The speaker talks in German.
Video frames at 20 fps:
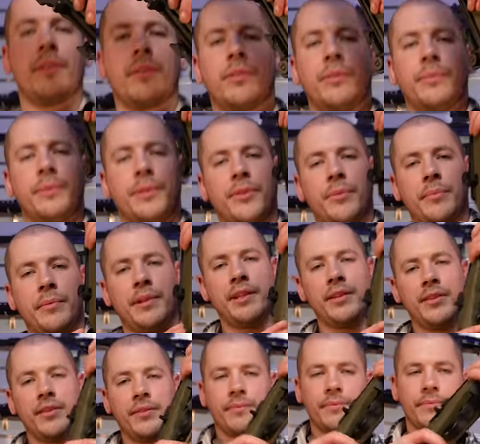Dann kommen wir zum
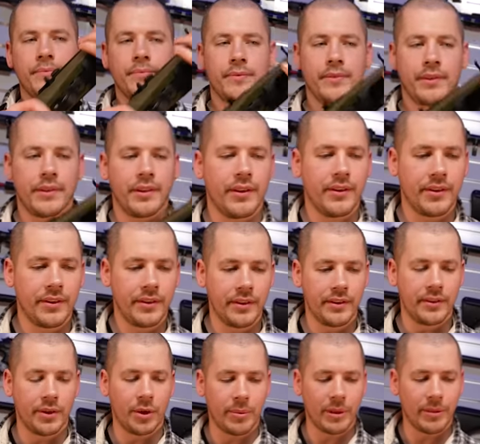nächsten. Das ist
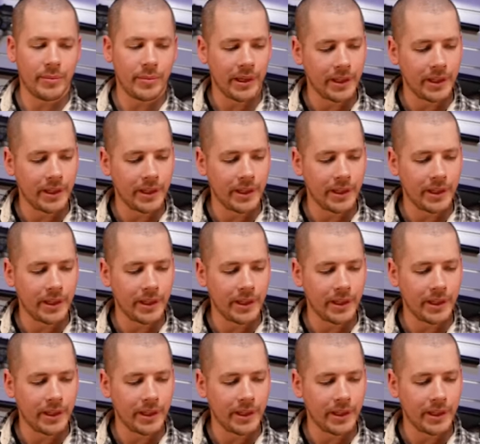das Hop-Up